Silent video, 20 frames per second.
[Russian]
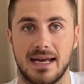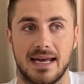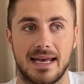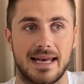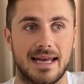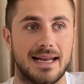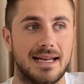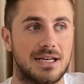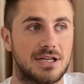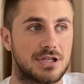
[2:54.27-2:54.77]

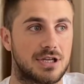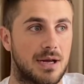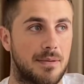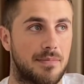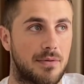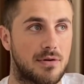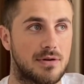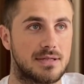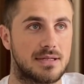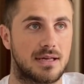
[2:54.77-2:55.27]
или же
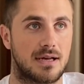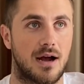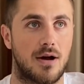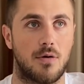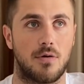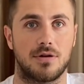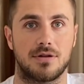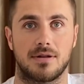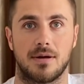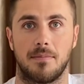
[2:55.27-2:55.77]
просто
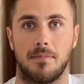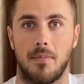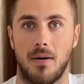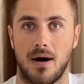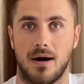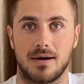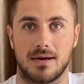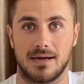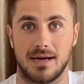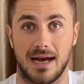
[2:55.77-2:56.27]
какой-то
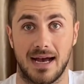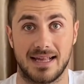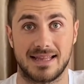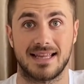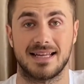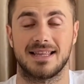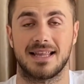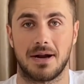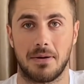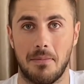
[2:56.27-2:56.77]
баг.
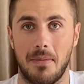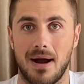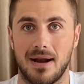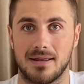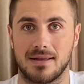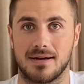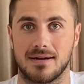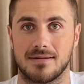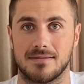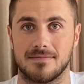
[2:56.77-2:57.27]
Это
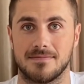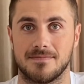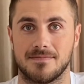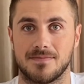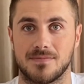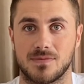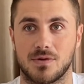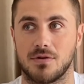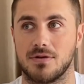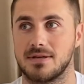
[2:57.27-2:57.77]
нормально.
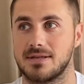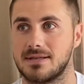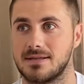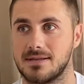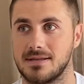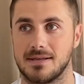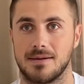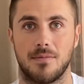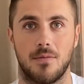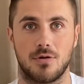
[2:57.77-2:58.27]
То есть
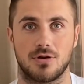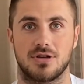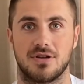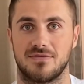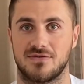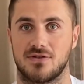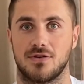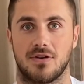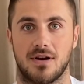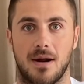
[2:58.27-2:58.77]
не может
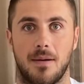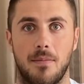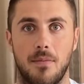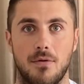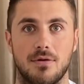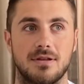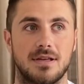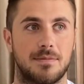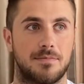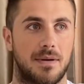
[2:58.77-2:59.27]
все
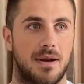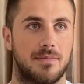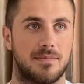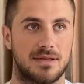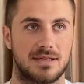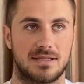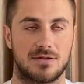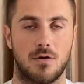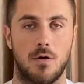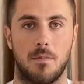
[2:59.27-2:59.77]
работать прям на
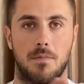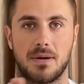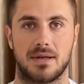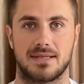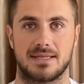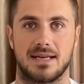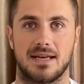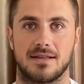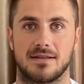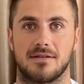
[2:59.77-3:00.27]

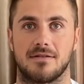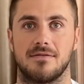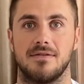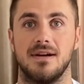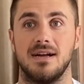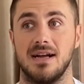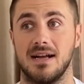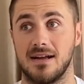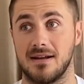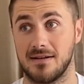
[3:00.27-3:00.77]
100%.
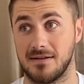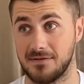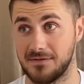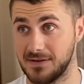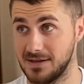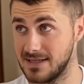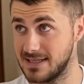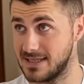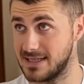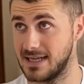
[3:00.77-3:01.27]

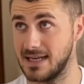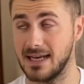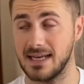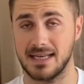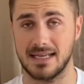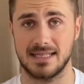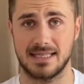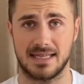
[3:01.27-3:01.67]
Везде есть